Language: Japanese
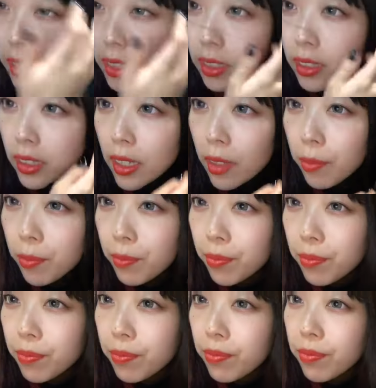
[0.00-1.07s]
ですね
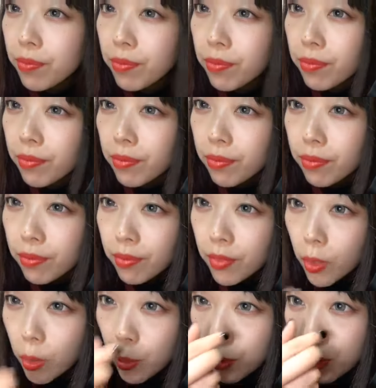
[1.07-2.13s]

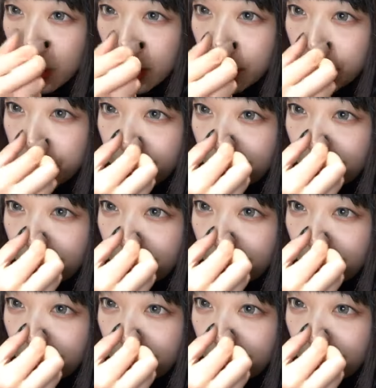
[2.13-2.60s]
オフ会